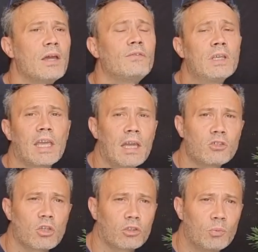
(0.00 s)
finché
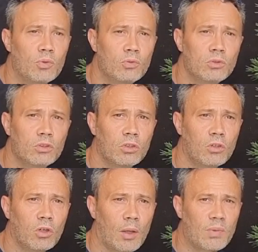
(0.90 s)
a un certo
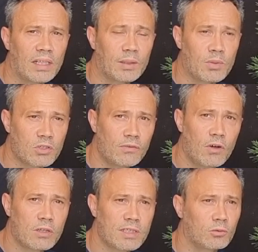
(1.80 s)
punto la pianta ha preso
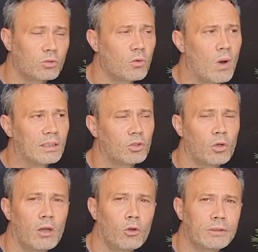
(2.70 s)
forza e tutto
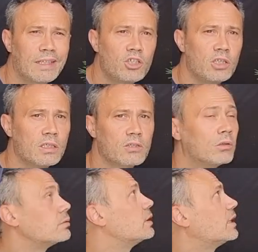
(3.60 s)
quanto e ho
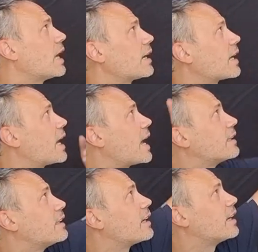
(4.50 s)
deciso di dare
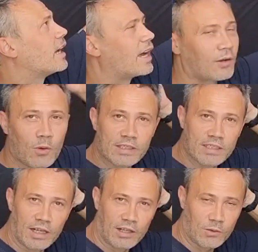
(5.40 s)
carattere a
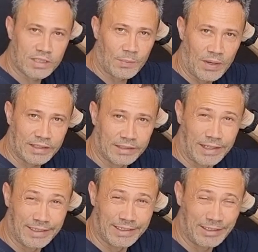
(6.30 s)
questa, questa parte
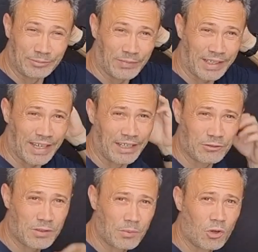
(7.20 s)
dritta perché
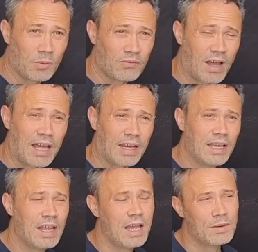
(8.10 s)
non sapevo come fare
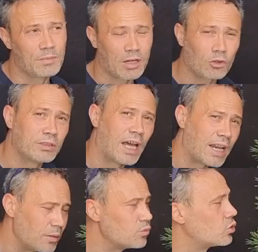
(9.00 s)

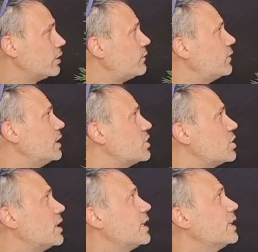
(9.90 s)
margottare il mugo è
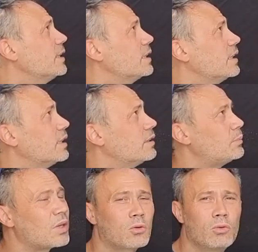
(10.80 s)
difficile,
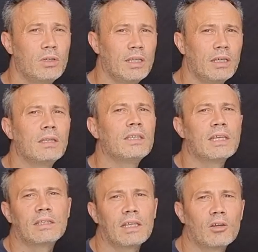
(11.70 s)
eh, per cui
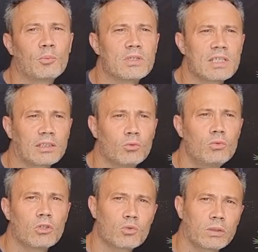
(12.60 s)
niente, ho pensato uno